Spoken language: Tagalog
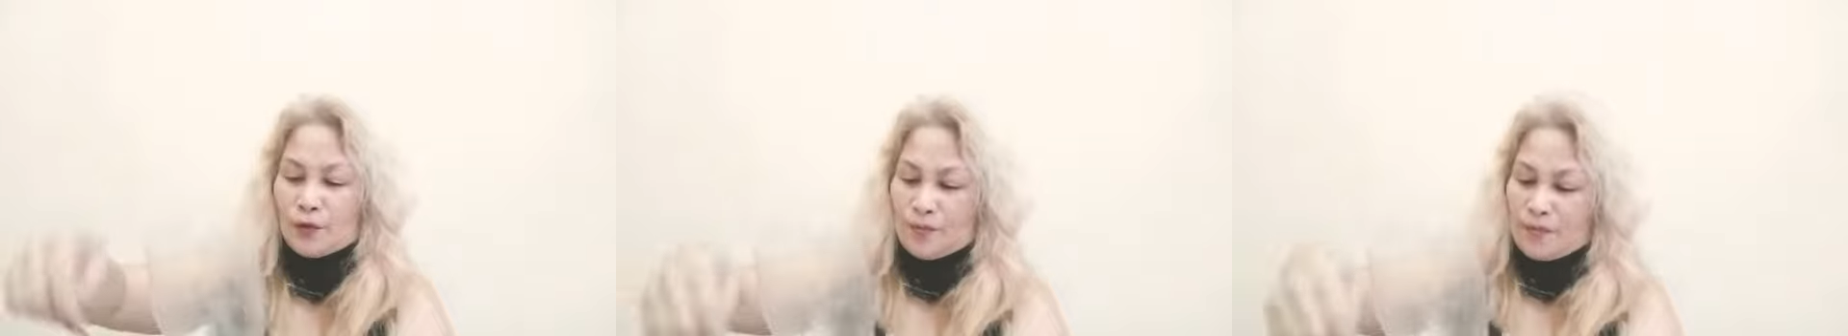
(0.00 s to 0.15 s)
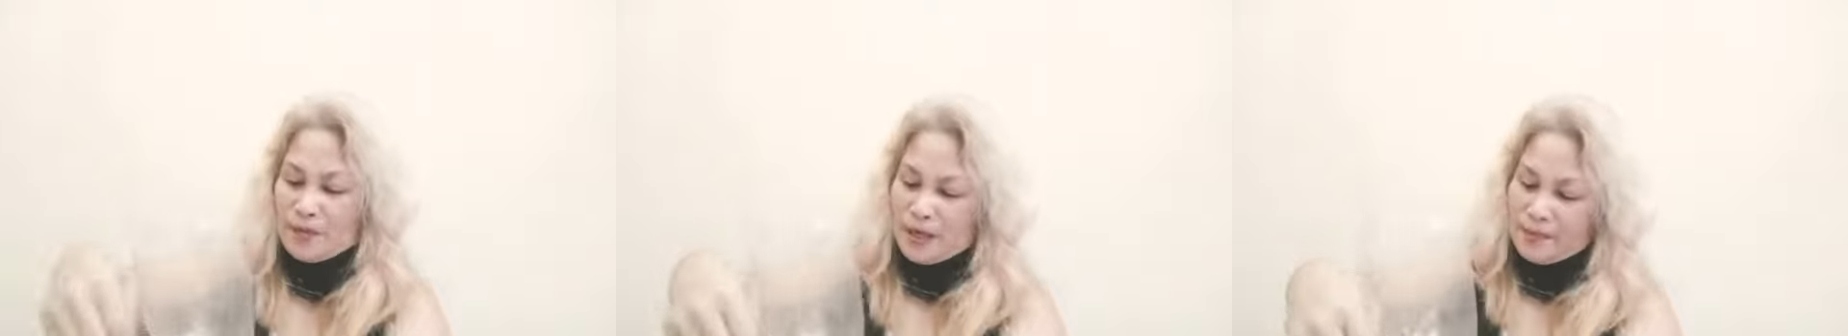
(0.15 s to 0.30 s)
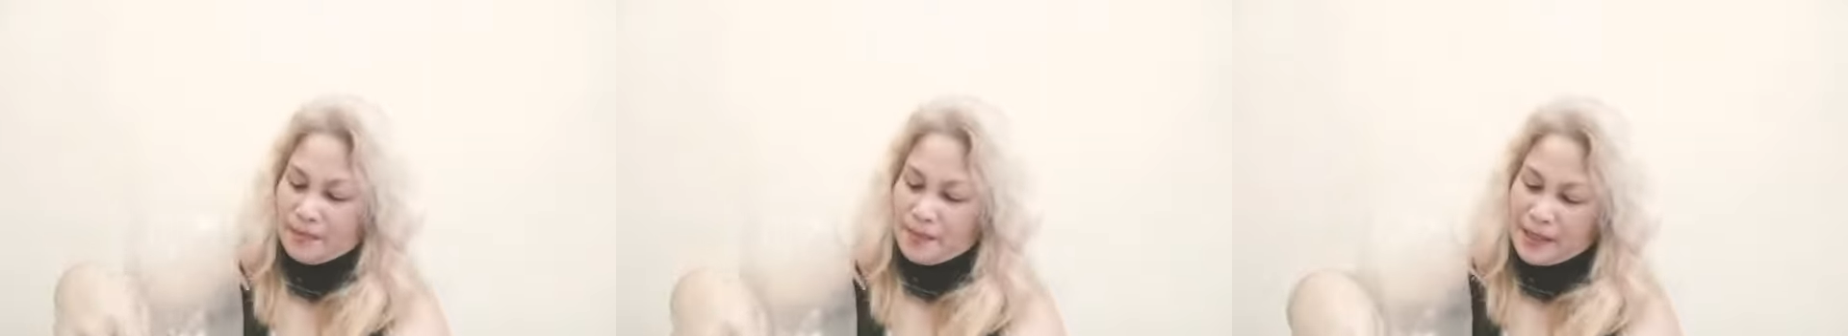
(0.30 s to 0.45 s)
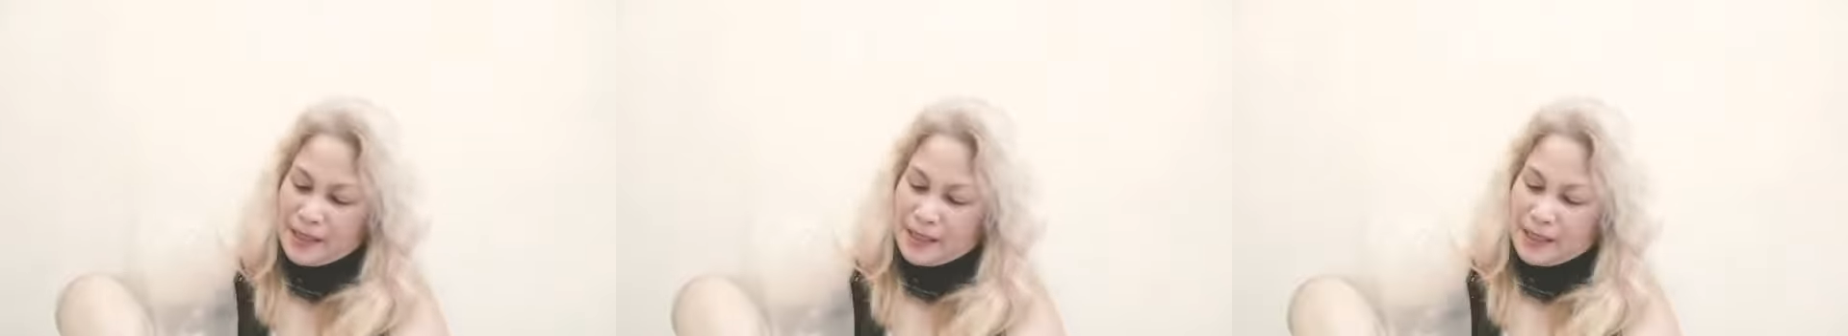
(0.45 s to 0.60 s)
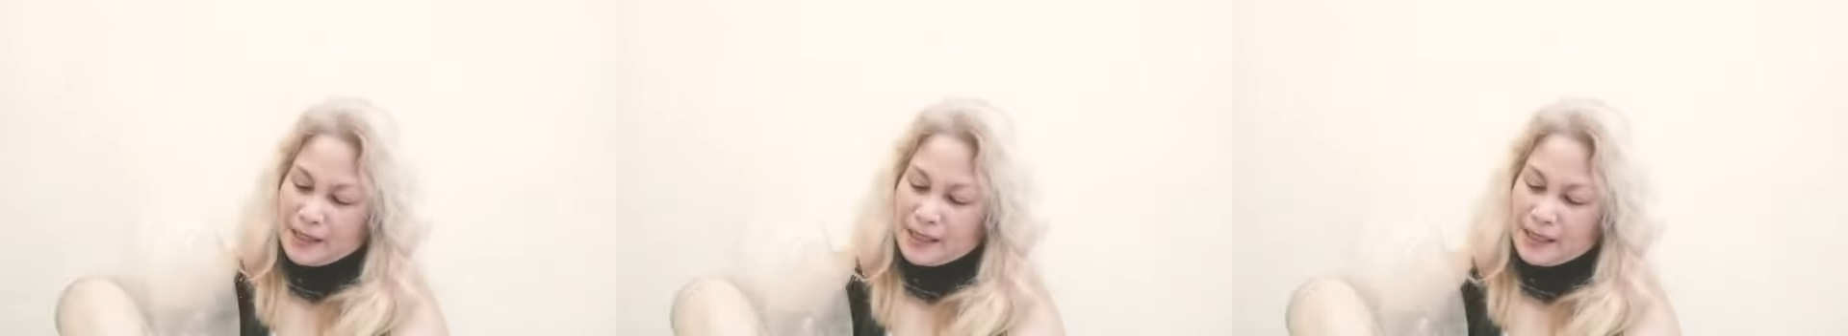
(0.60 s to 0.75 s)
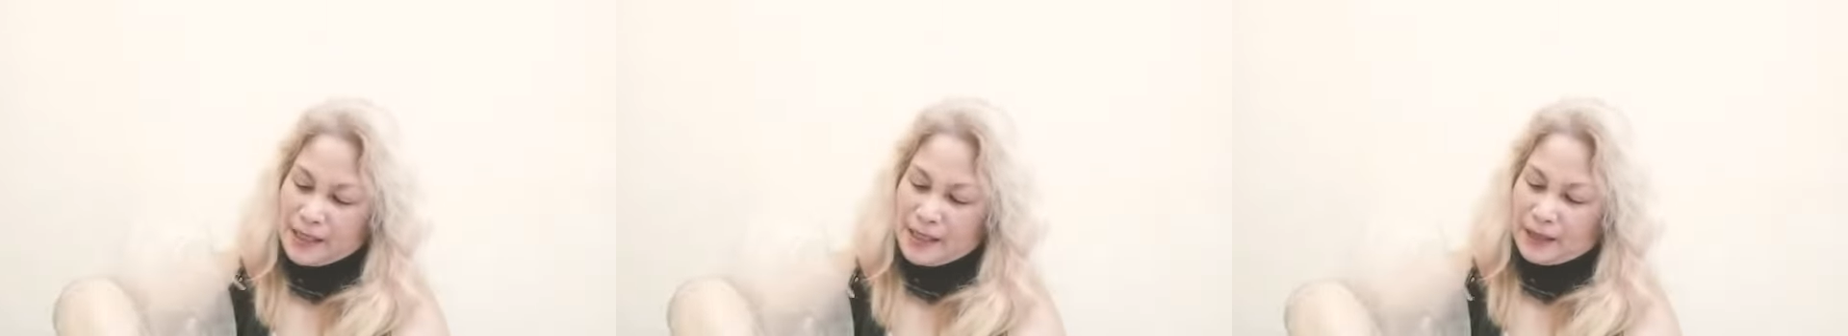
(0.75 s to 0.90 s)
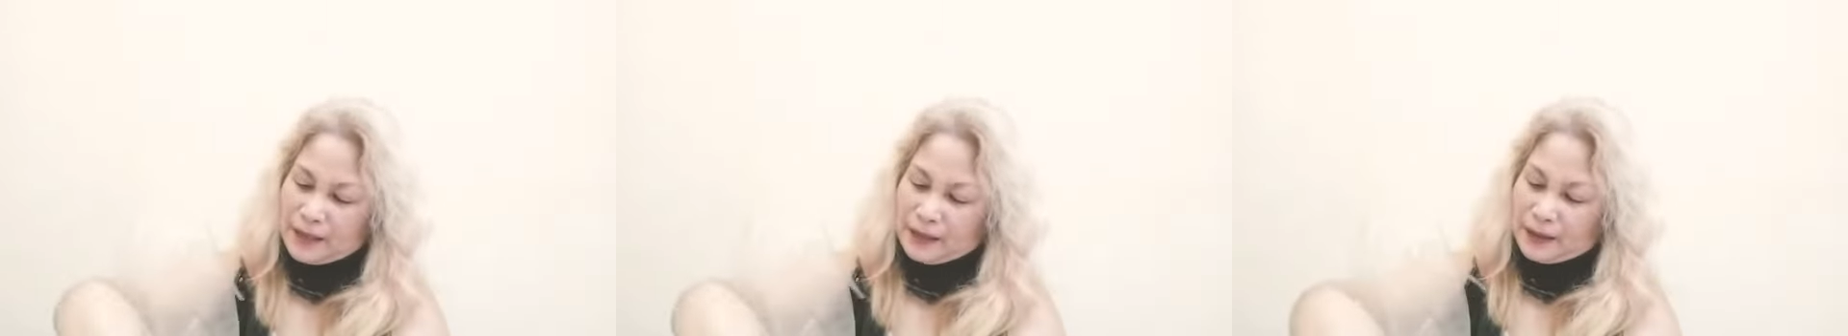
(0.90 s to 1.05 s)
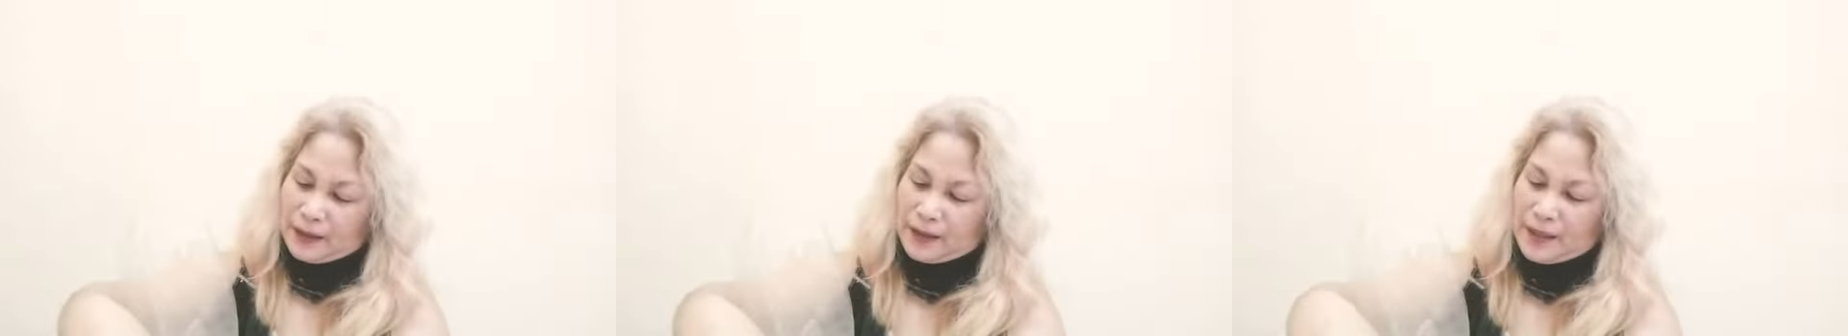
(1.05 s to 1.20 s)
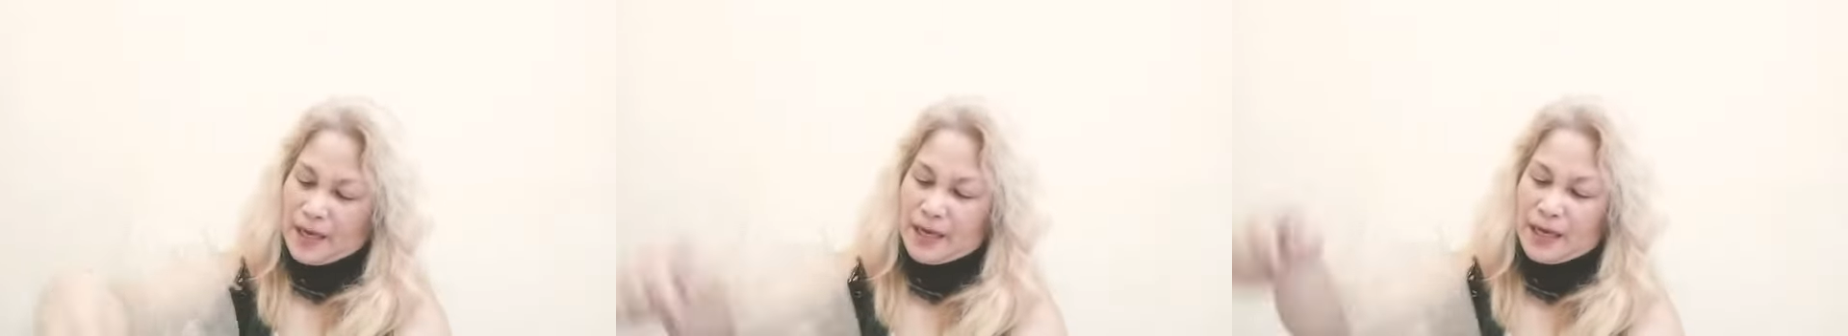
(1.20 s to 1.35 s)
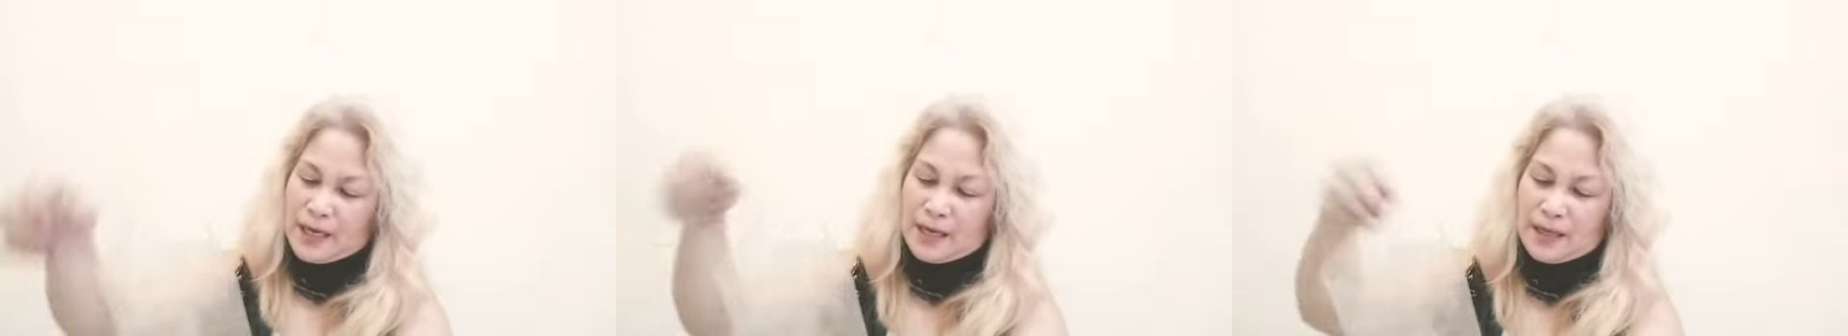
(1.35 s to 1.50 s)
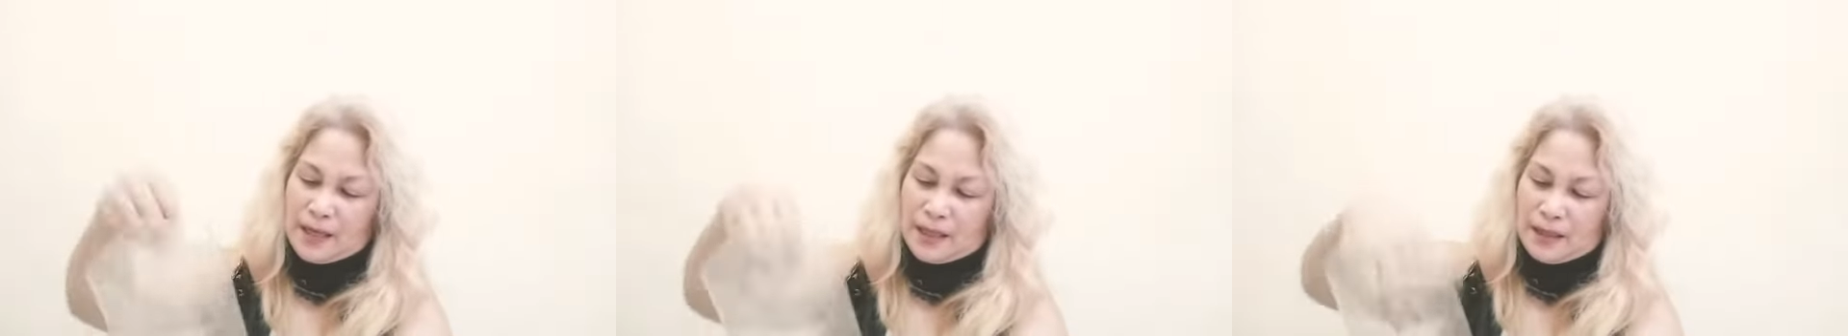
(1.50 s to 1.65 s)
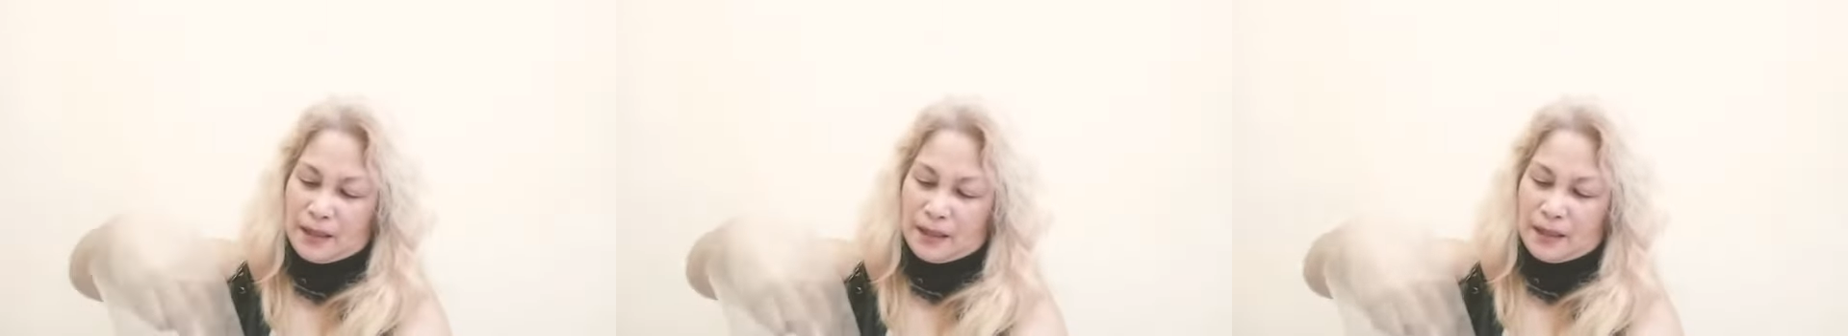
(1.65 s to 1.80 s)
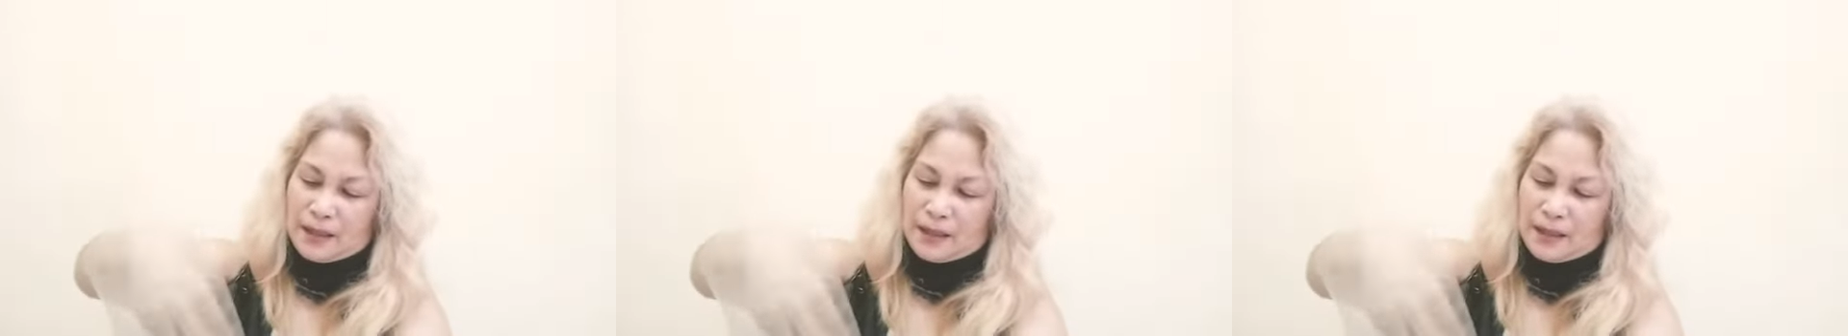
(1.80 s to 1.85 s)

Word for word: Yung mga maliliit, dahil